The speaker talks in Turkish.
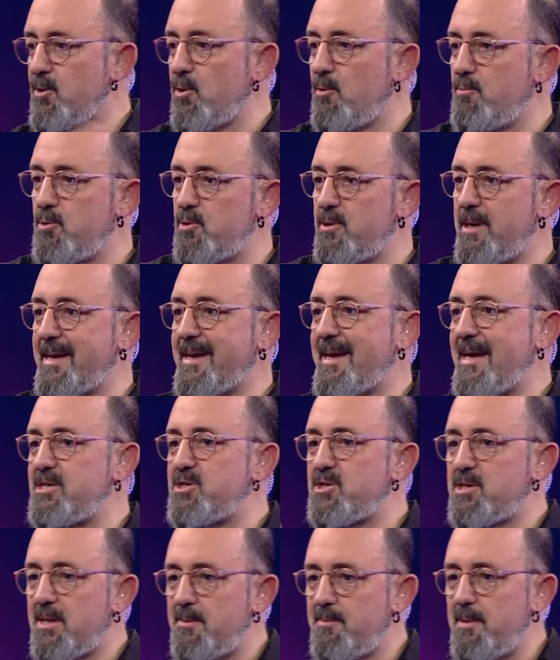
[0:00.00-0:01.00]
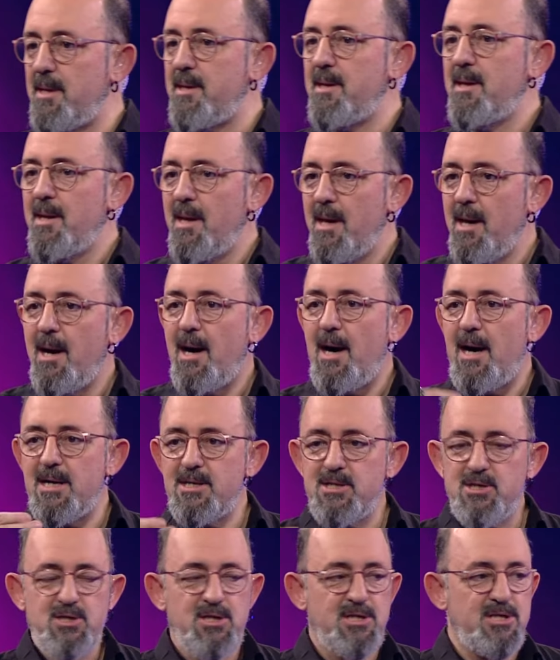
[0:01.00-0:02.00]
öbürüne geç gibi
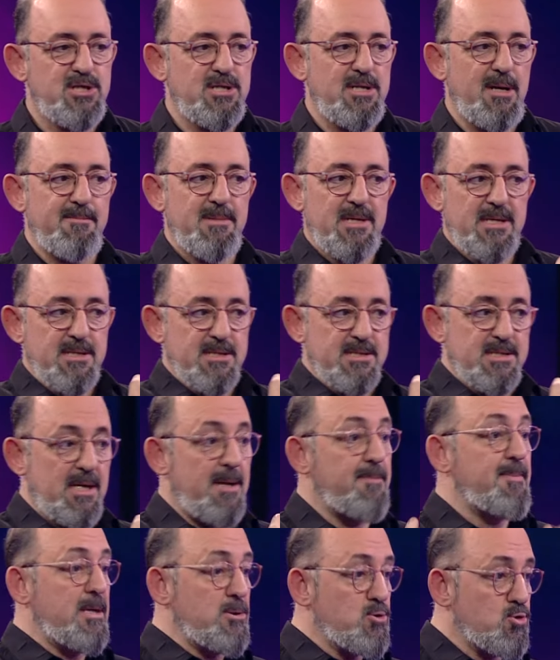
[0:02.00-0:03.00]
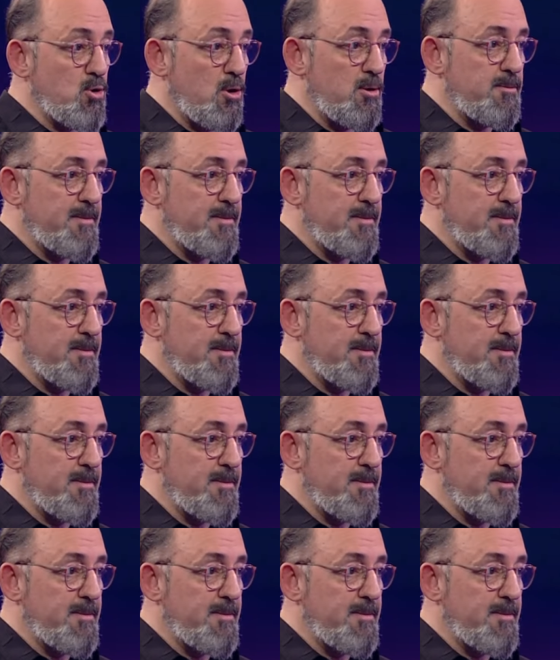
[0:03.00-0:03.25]
ardışık işlemleri hızlı yapan sol